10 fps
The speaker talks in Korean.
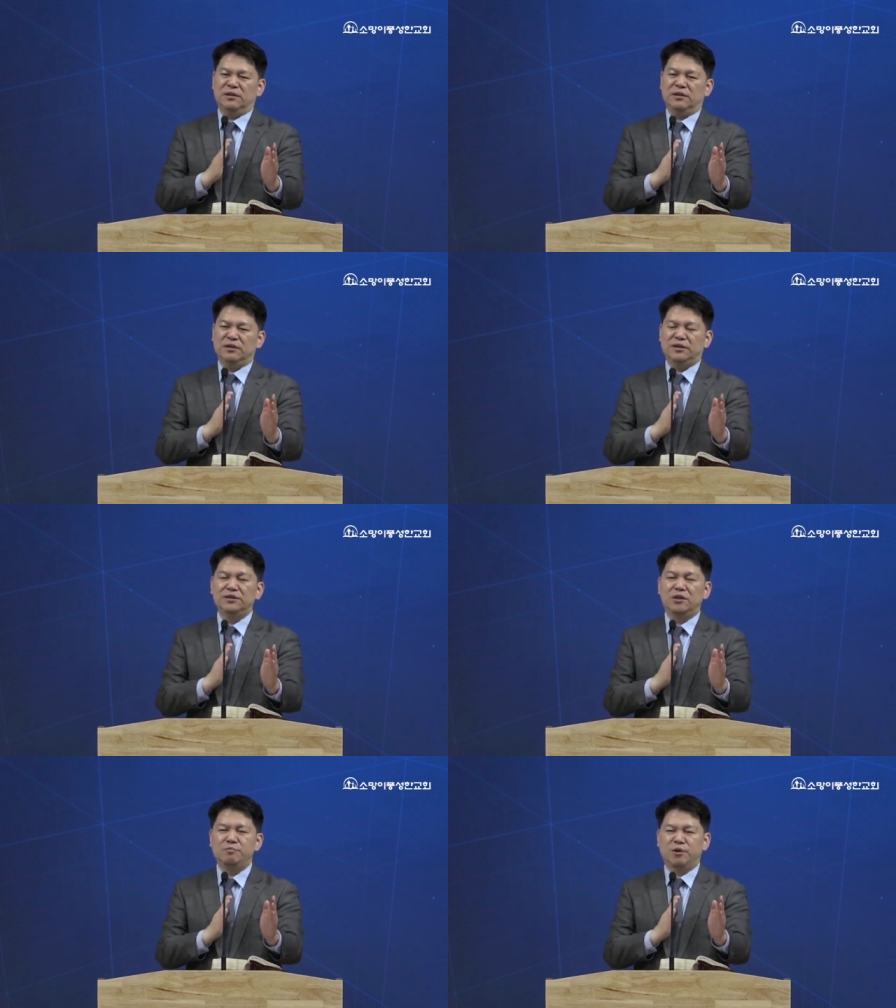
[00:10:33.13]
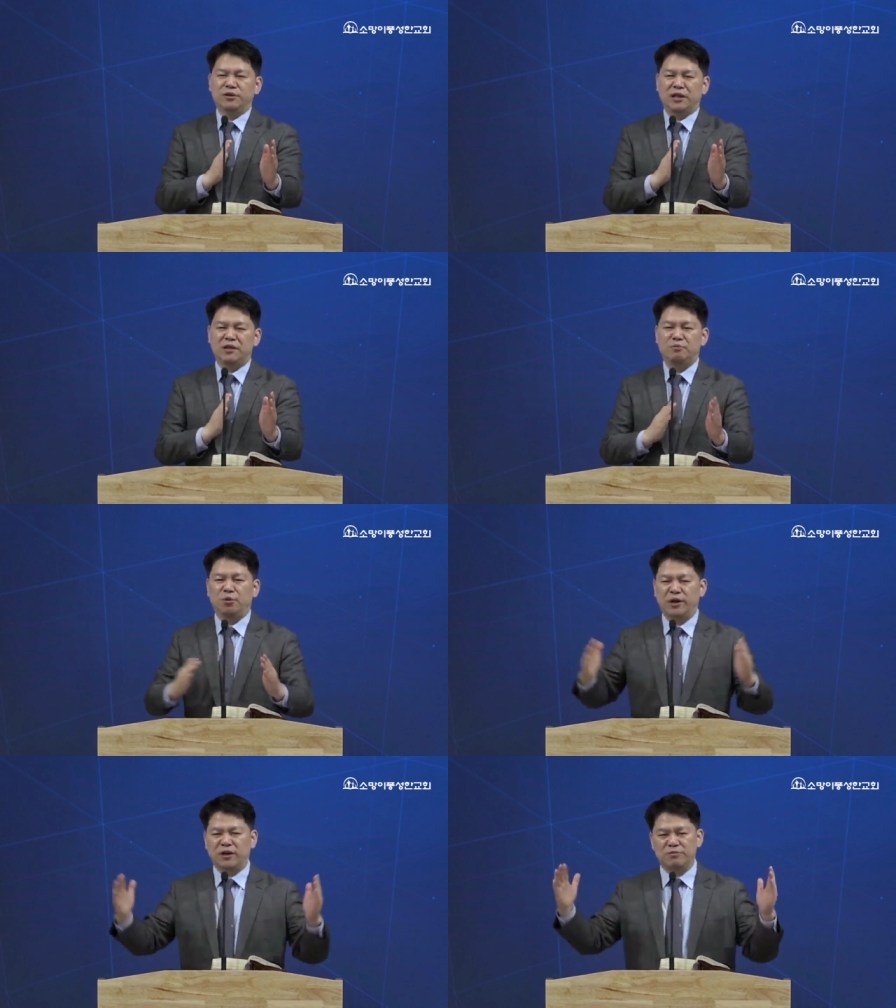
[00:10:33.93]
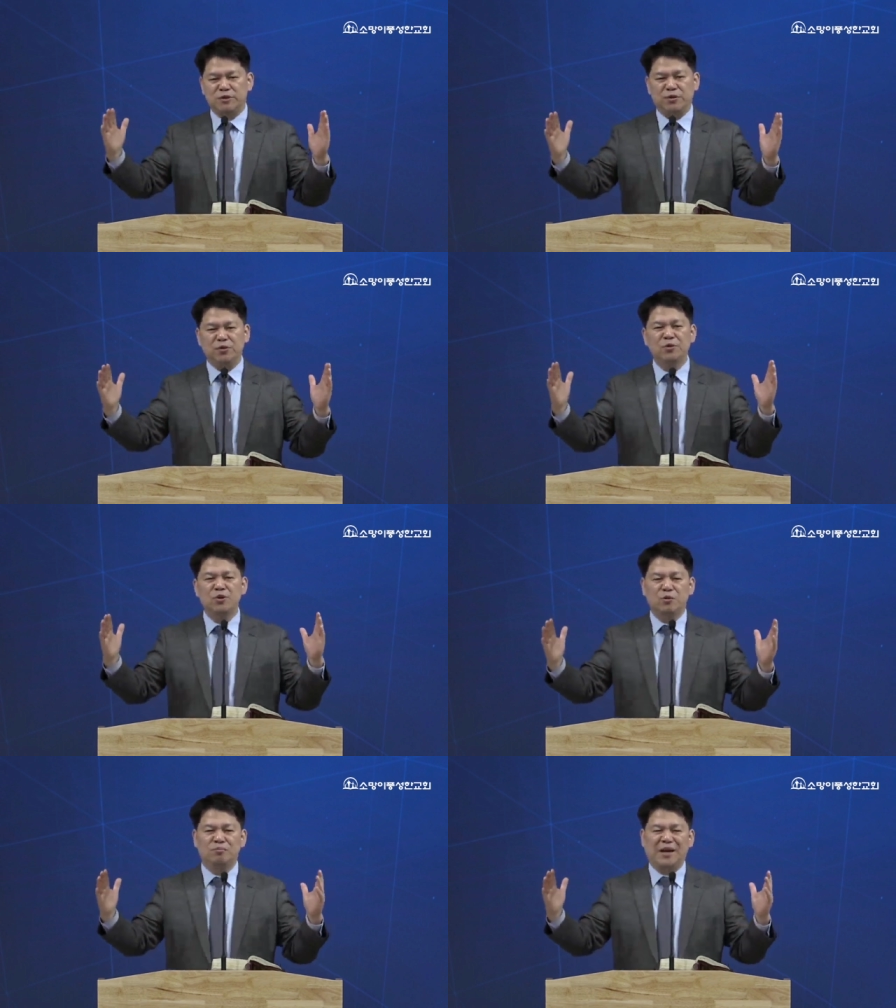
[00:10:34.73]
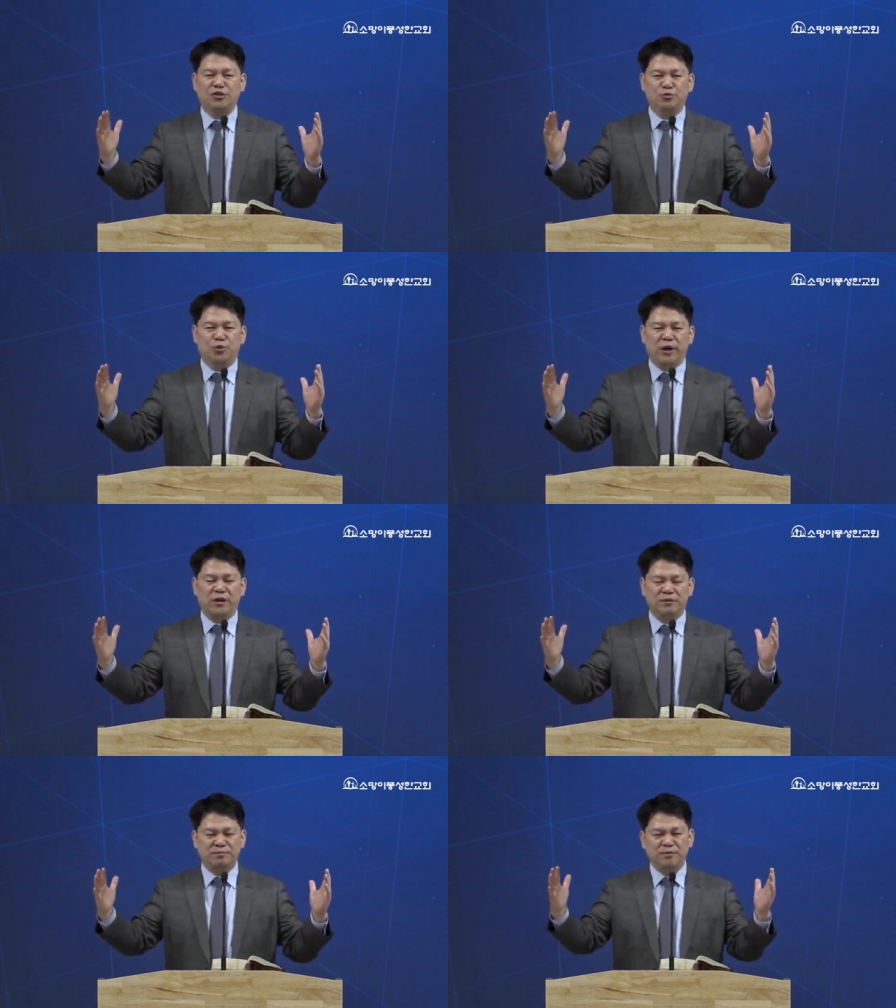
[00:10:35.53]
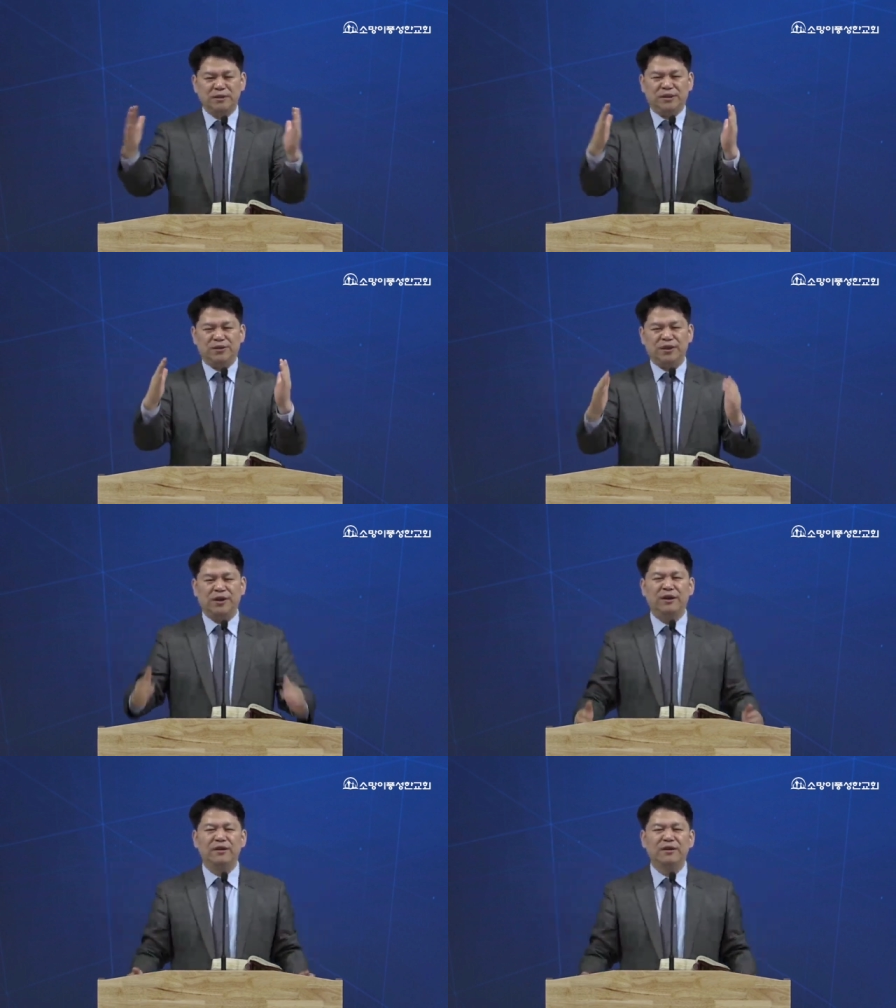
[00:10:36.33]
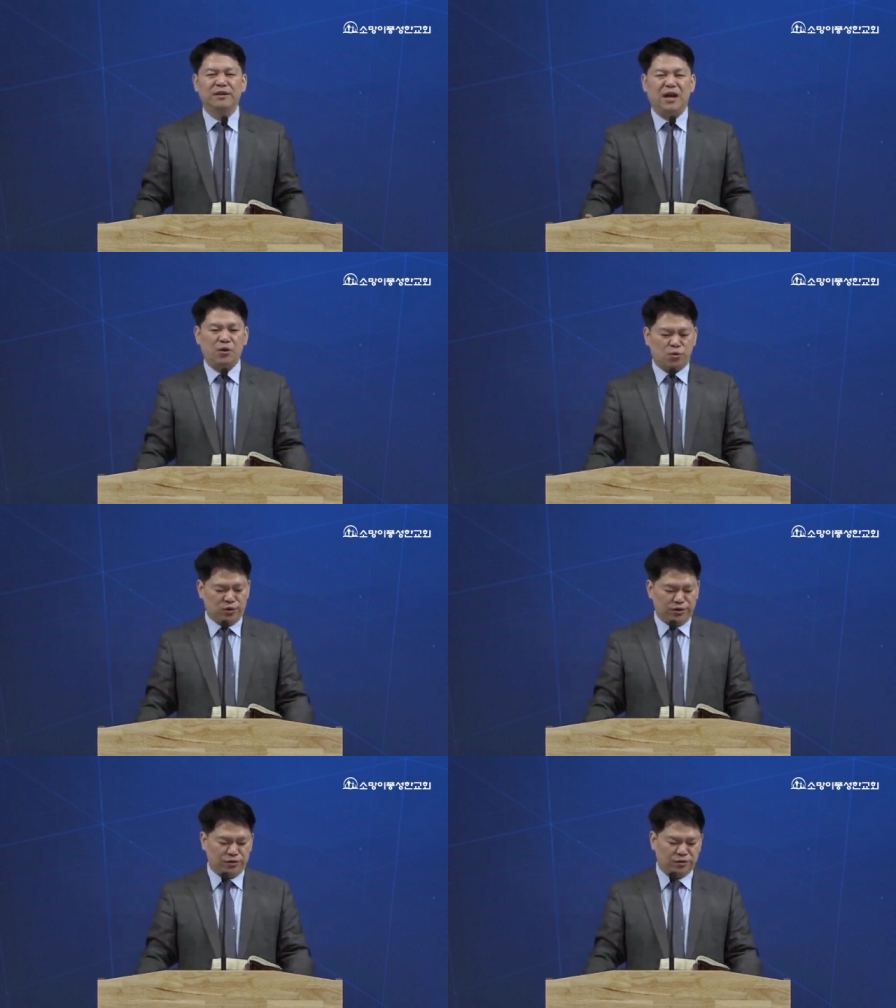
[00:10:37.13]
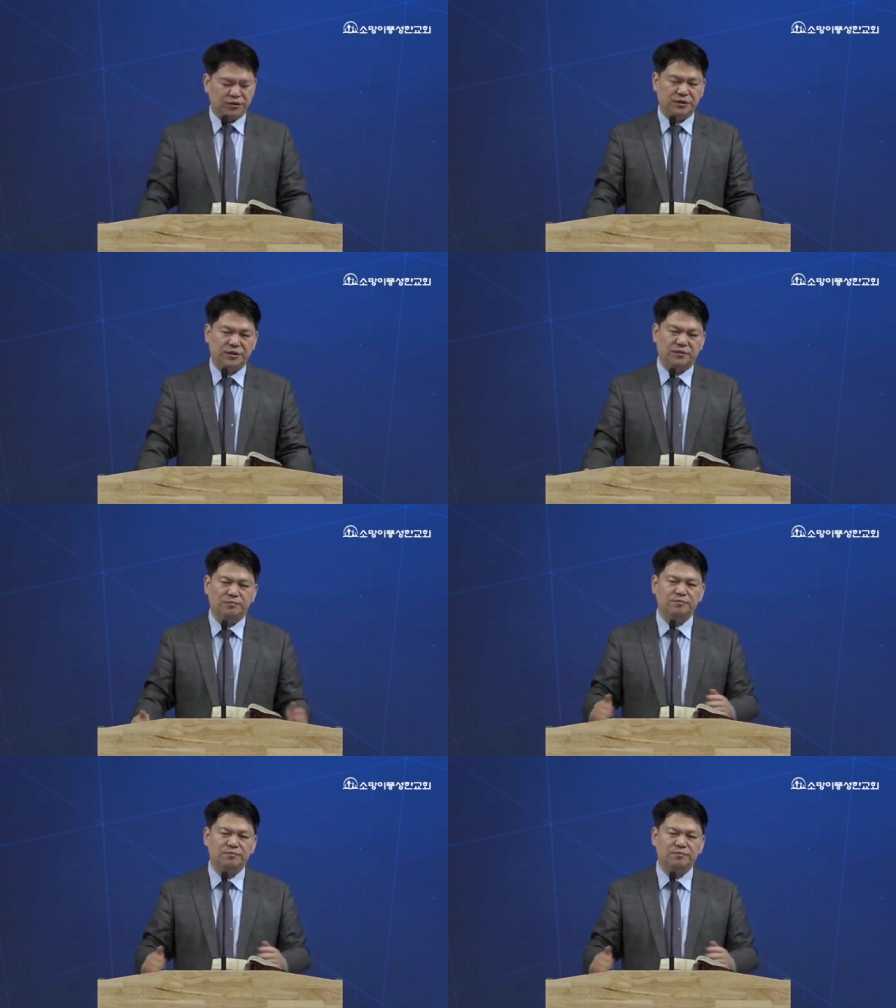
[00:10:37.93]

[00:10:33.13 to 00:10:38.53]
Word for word: 진설병상을 보게끔 서로 마주 보게끔 이렇게 하고 있는 것이죠.